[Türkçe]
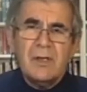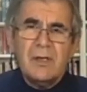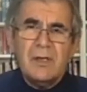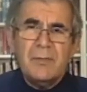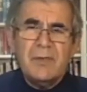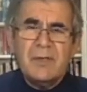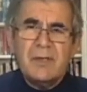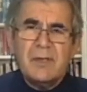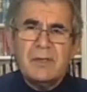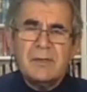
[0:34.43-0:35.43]

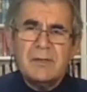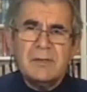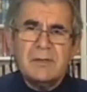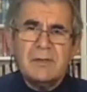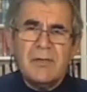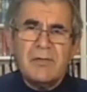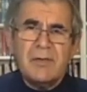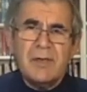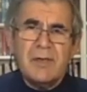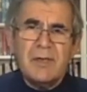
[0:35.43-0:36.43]
Amerika'nın
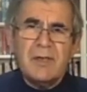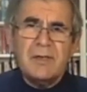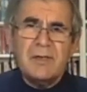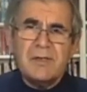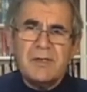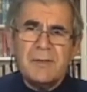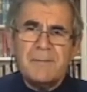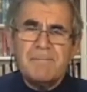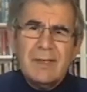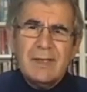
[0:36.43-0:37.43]
tavrına gelince
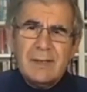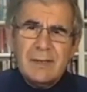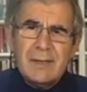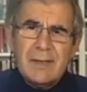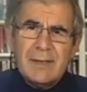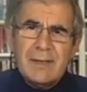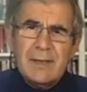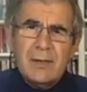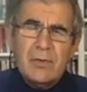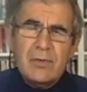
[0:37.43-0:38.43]
yıllar
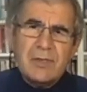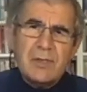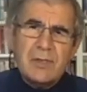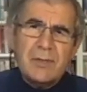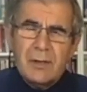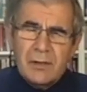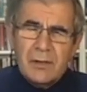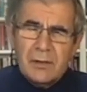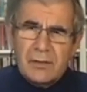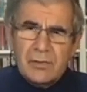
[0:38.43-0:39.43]
önce
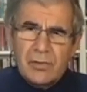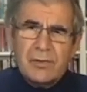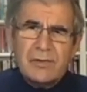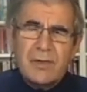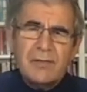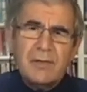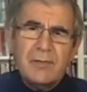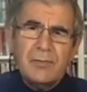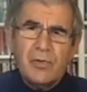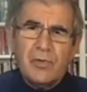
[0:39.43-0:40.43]
e, çok
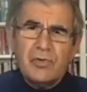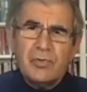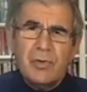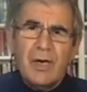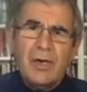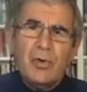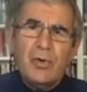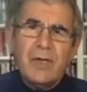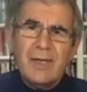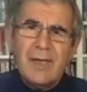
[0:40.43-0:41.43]
sevdiğim dostum Haluk
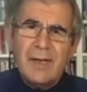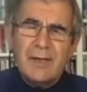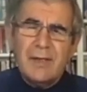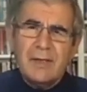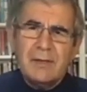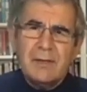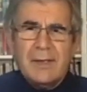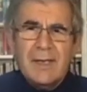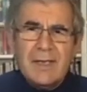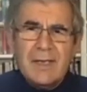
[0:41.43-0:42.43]
Gerger'in
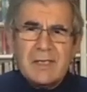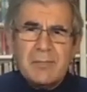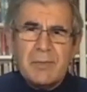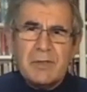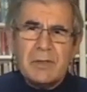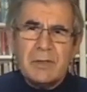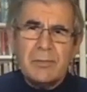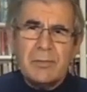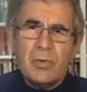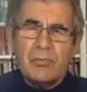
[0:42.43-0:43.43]
ilginç bir
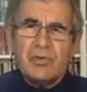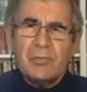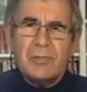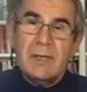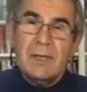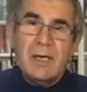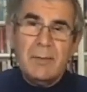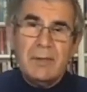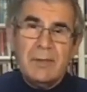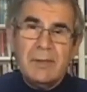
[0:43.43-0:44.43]
kitabını okumuştum.
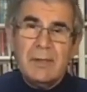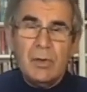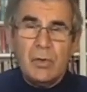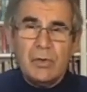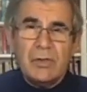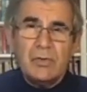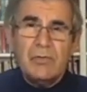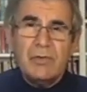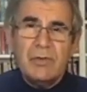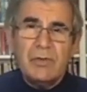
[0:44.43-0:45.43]
ABD, Orta
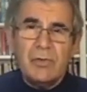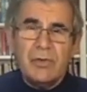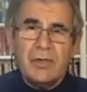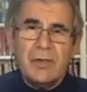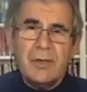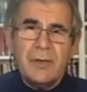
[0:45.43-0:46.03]
Doğu ve Türkiye.